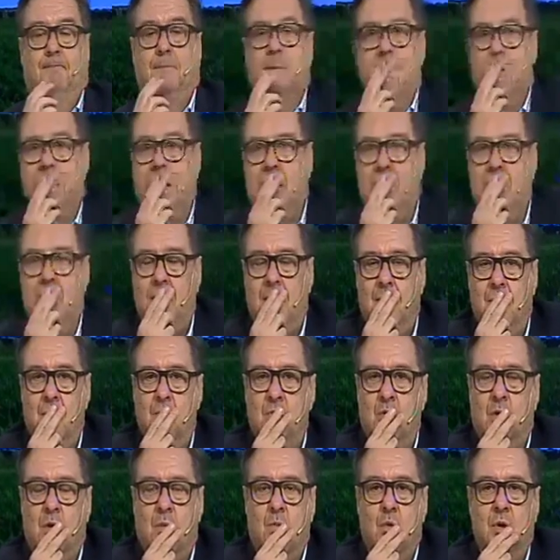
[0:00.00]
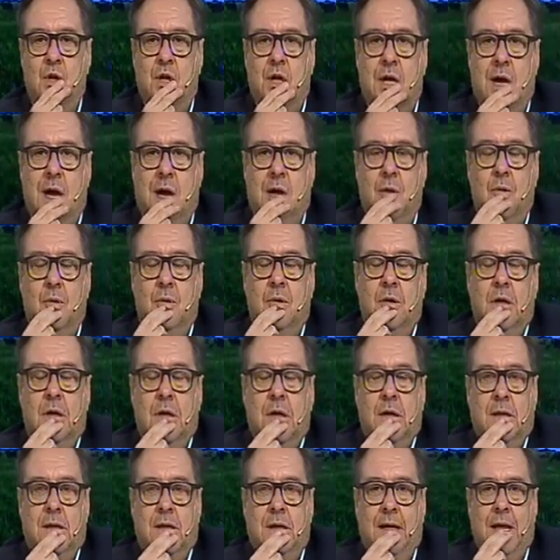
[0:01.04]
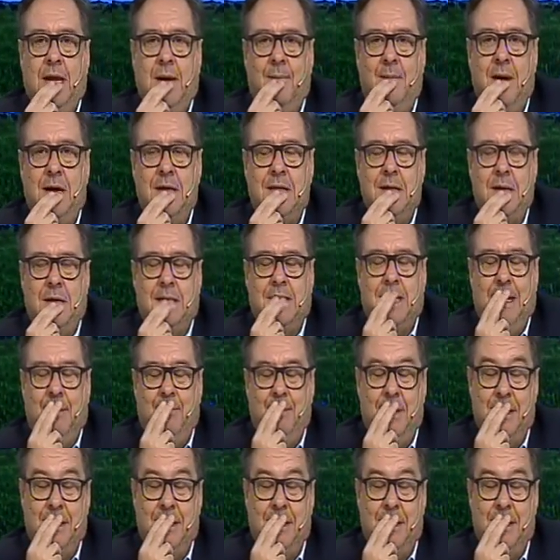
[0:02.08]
sale un comunicado de la, mesa de